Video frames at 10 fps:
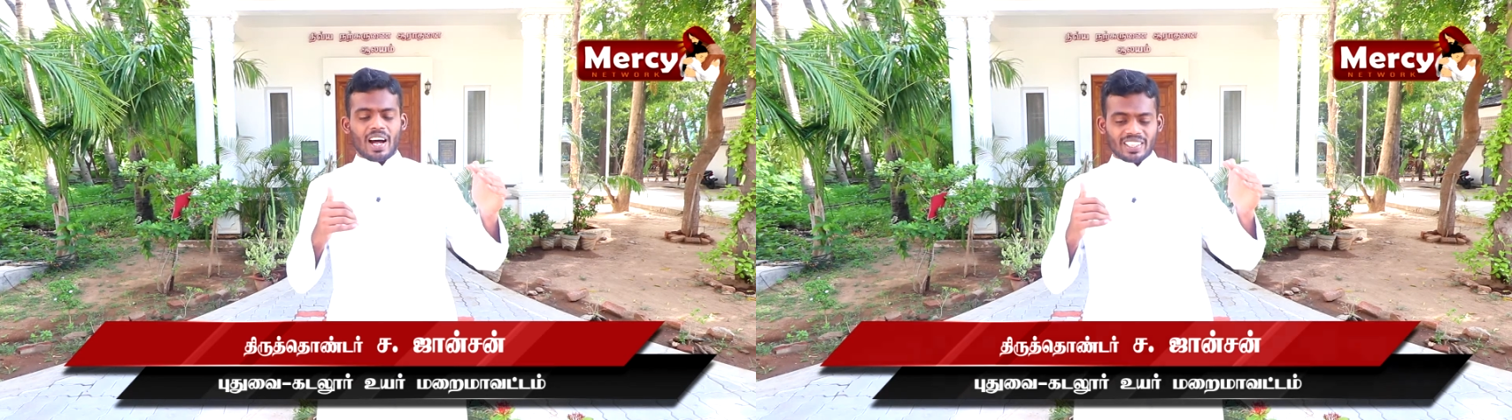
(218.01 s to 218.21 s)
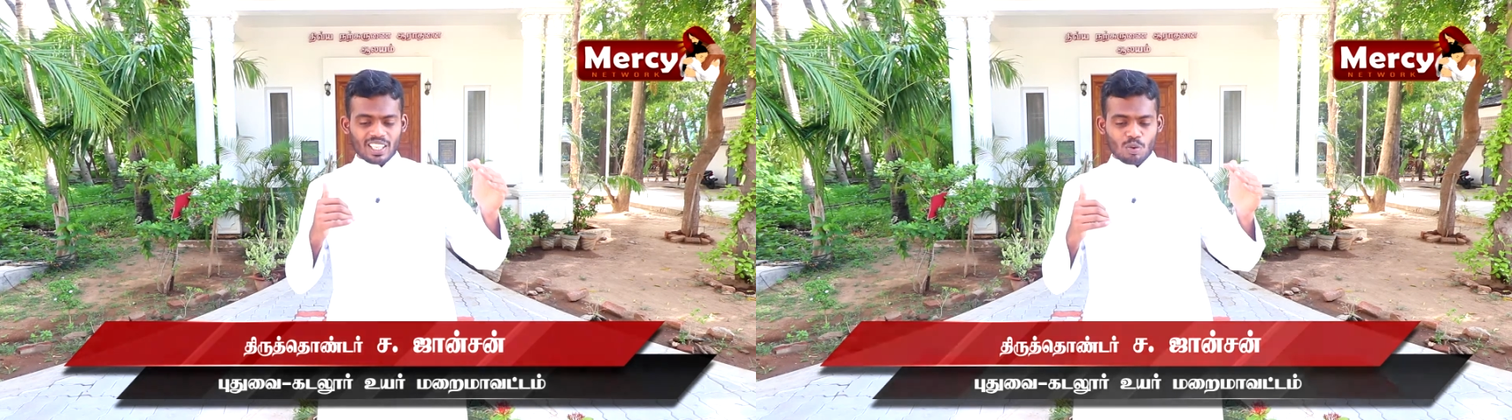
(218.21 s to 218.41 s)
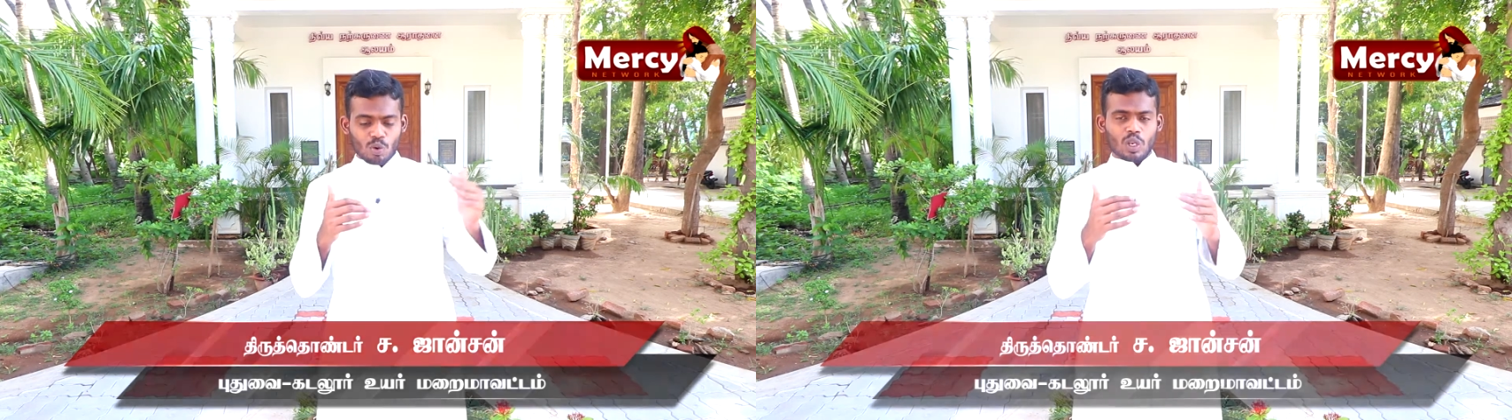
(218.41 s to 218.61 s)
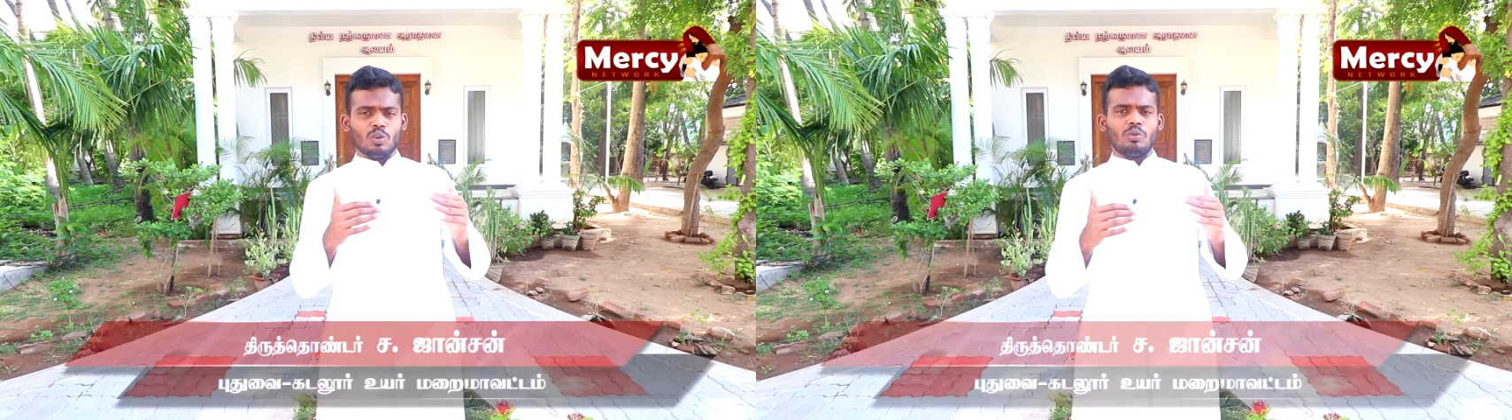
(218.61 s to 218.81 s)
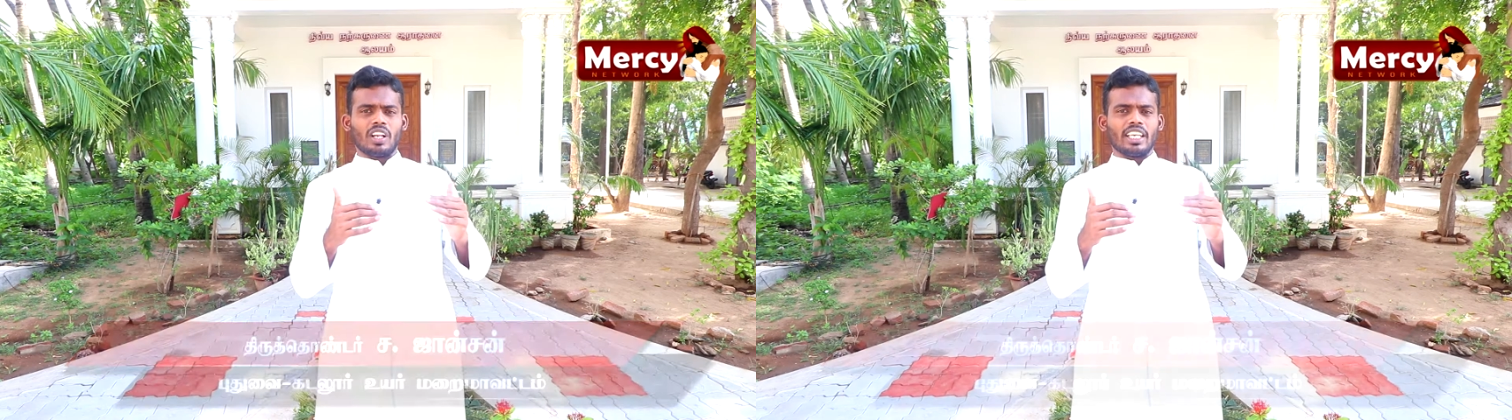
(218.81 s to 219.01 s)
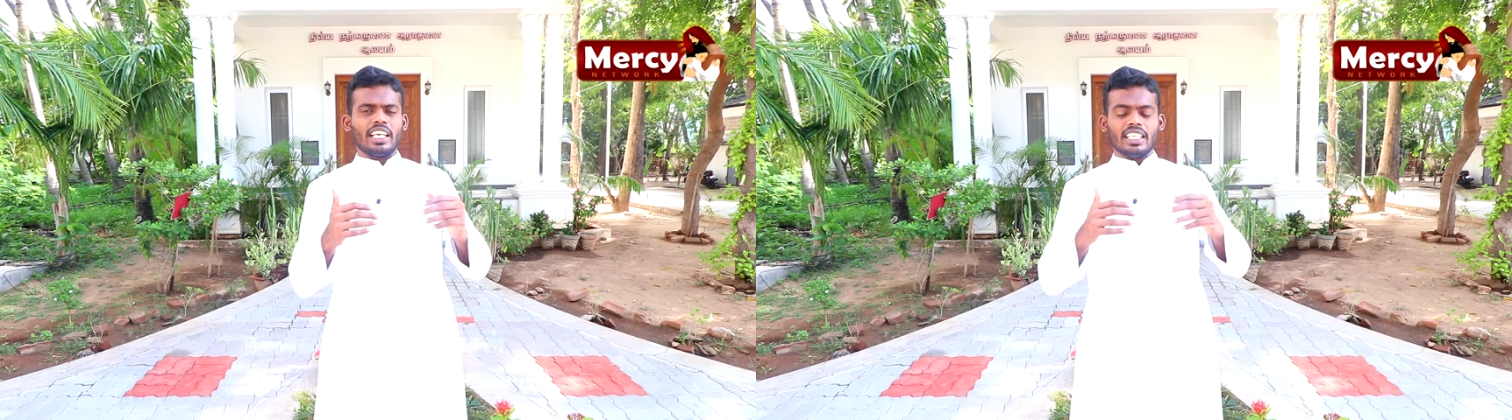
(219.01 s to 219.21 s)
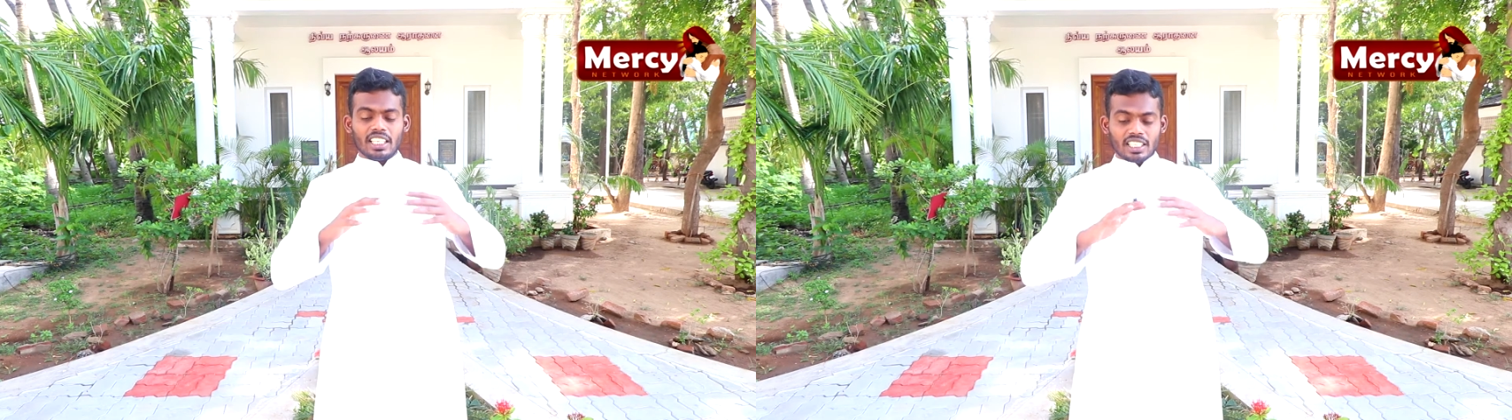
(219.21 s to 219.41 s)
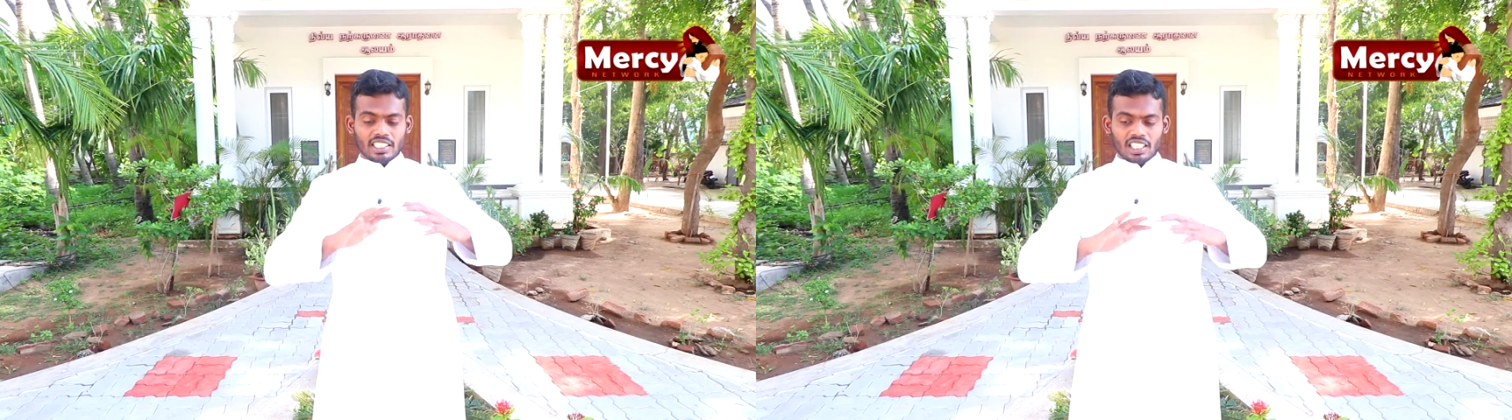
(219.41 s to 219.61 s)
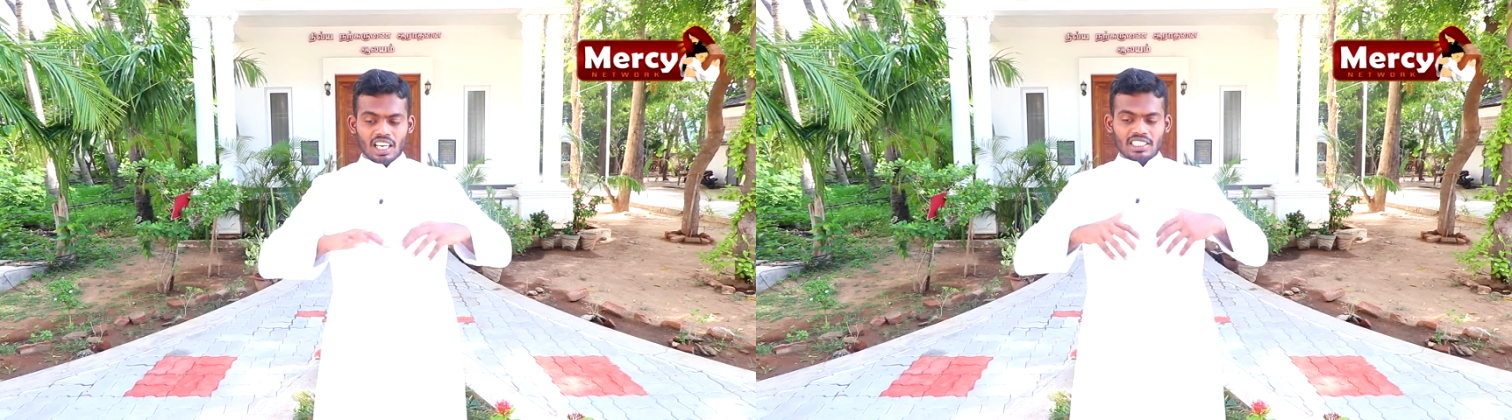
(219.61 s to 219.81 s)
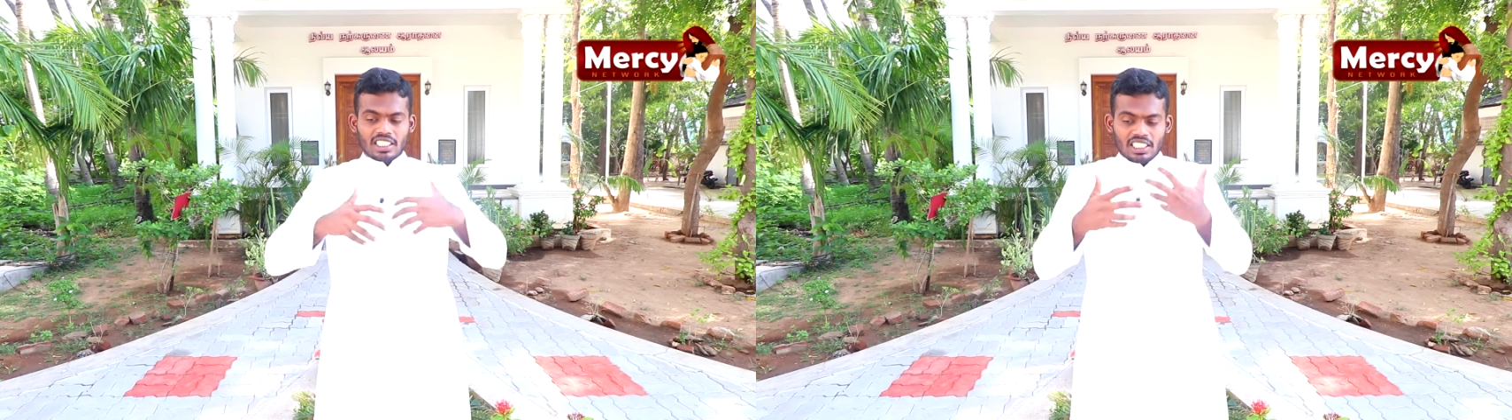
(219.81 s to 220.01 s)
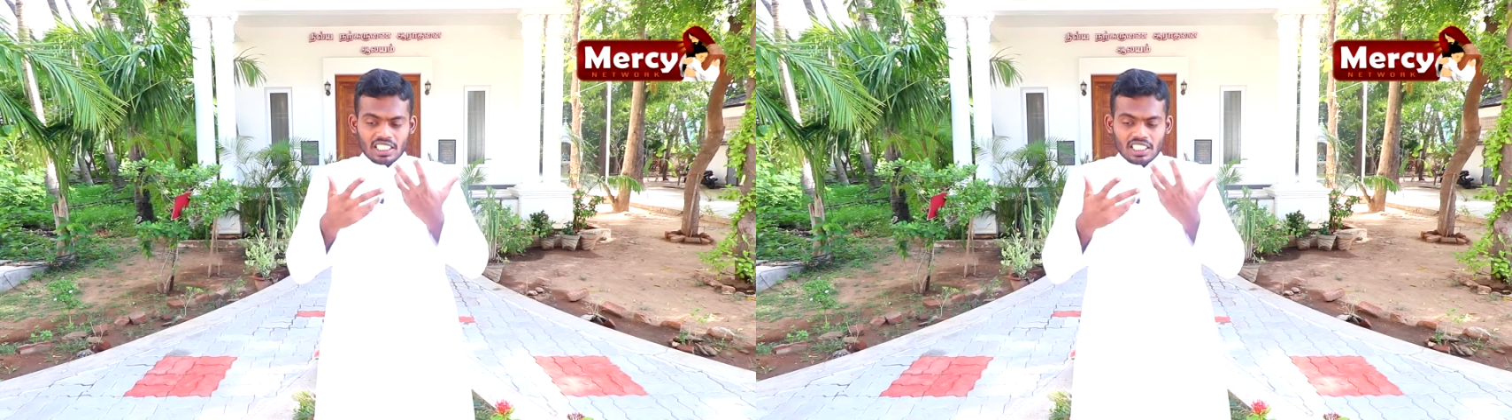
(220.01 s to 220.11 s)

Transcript: அந்த உறவு முறையை இந்த திராட்சை